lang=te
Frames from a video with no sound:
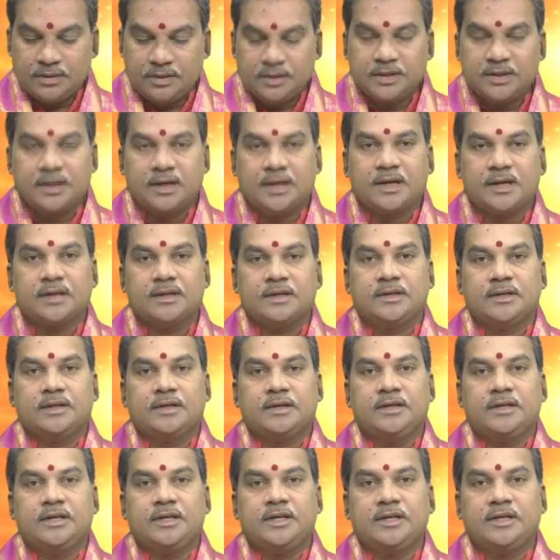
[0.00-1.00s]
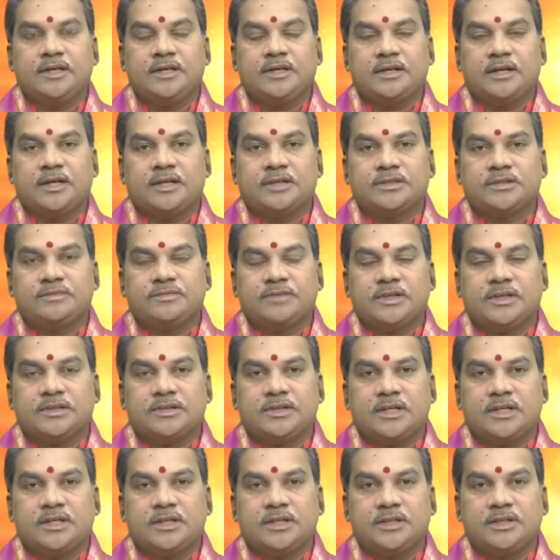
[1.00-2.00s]
ఇక నేటి రాశి
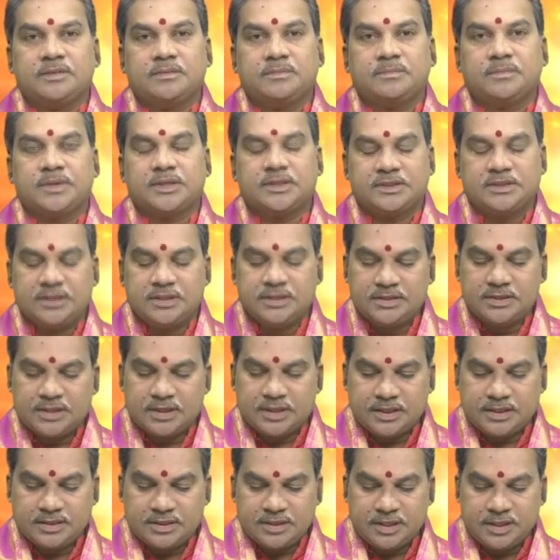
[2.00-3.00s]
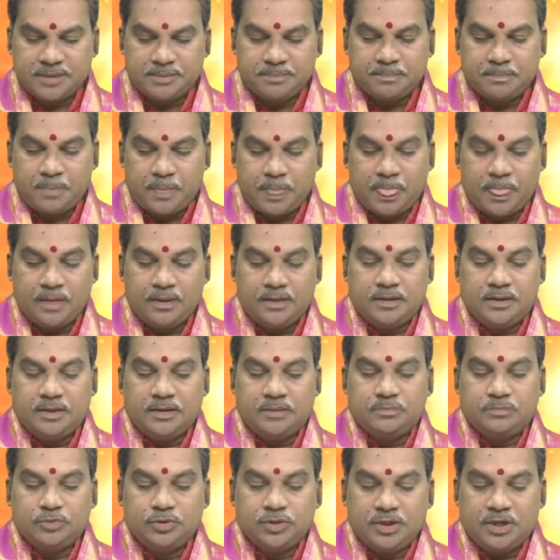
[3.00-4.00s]
ఫలితాలని పరిశీలించినట్టయితే
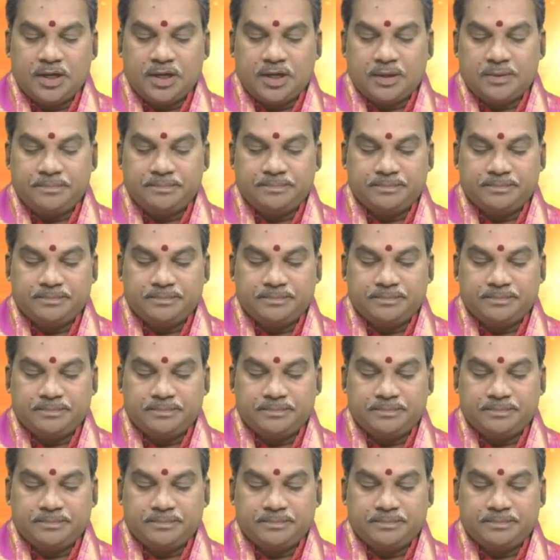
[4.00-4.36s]
ముందుగా